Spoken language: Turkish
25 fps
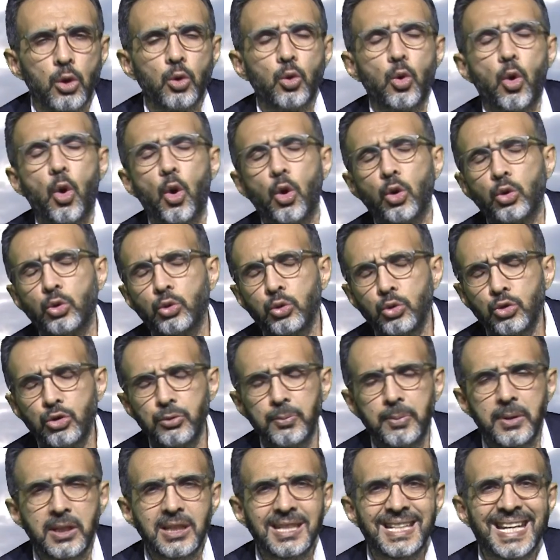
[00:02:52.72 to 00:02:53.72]

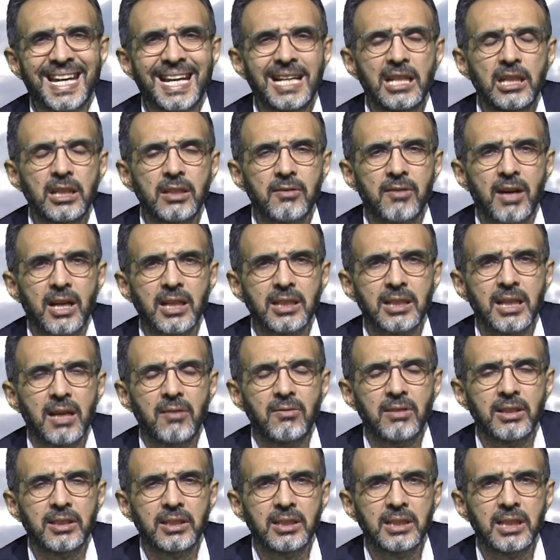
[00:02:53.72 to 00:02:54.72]
Korkunç bir gelir var,
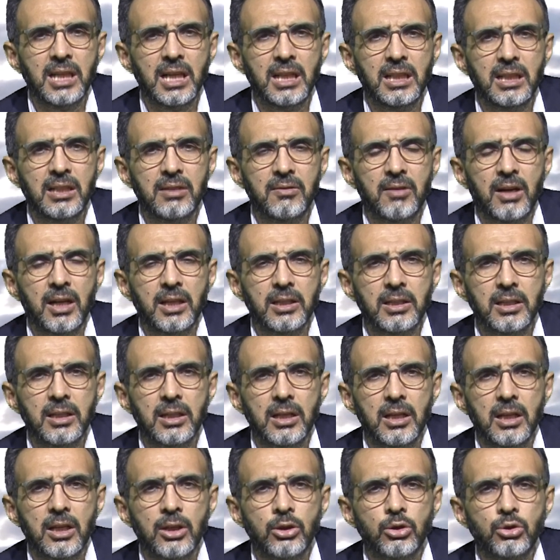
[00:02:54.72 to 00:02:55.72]
devletin geliri var
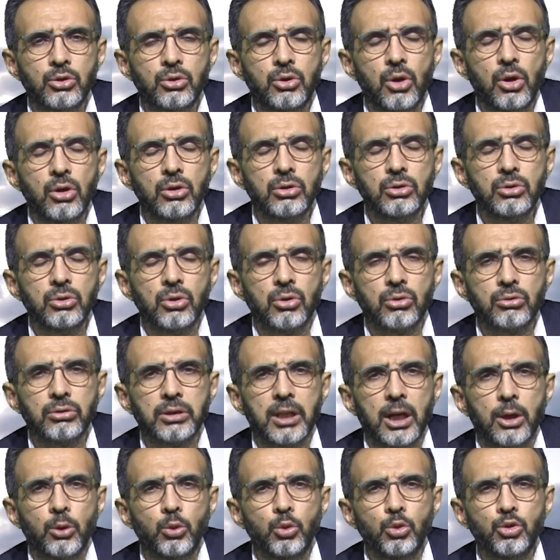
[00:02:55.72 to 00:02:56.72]

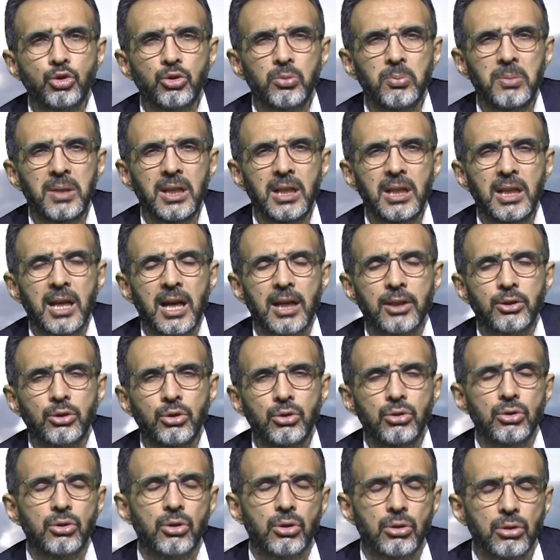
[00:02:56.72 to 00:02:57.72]
4.3 milyar
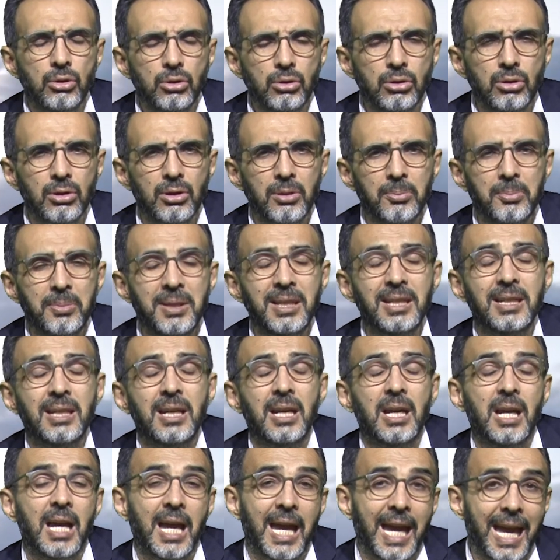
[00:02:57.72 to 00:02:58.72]
euroluk bir
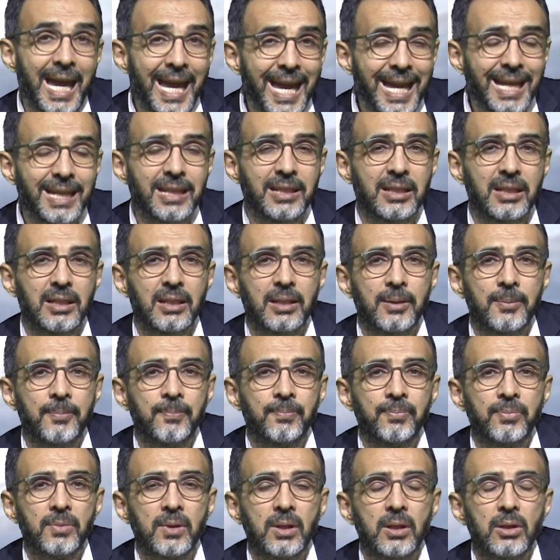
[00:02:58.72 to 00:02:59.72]
ek
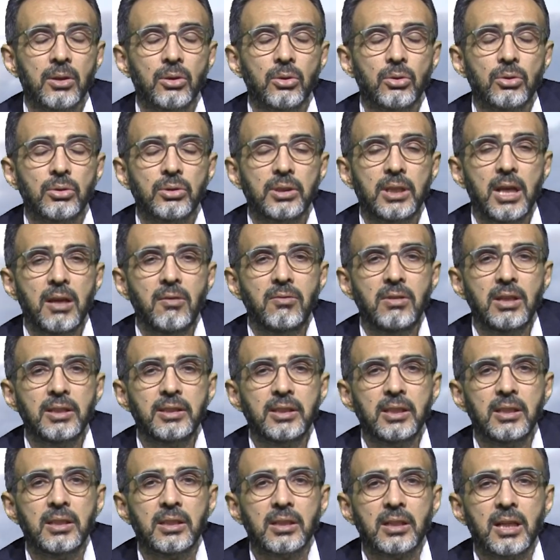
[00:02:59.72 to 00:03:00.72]

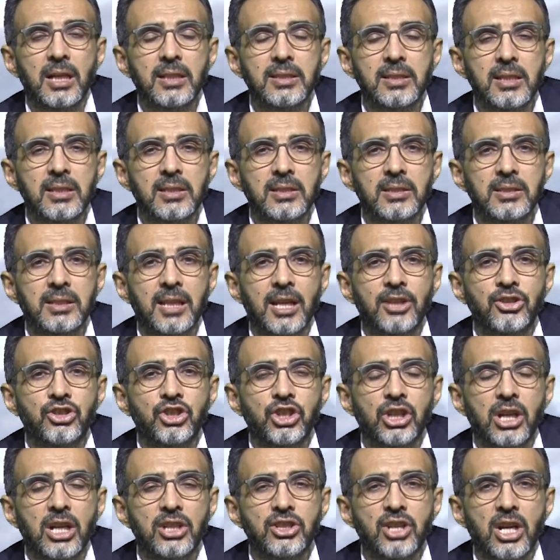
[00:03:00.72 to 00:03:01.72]
devletin kasasından
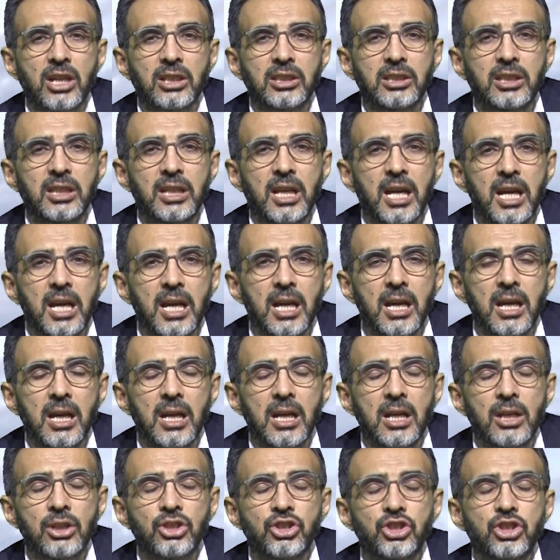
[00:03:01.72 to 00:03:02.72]
çıkacak diye
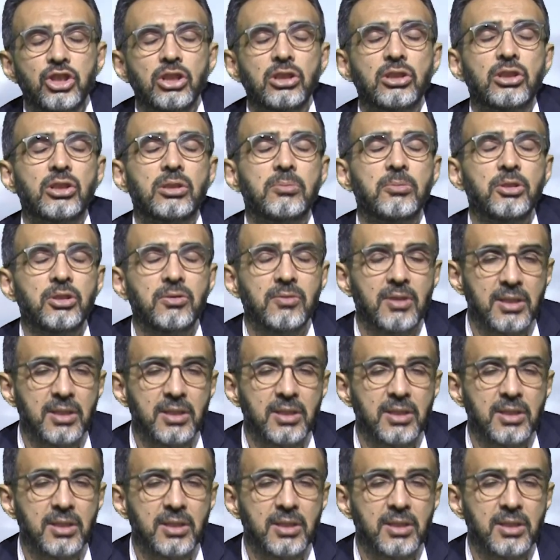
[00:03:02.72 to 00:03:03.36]
çıldırmış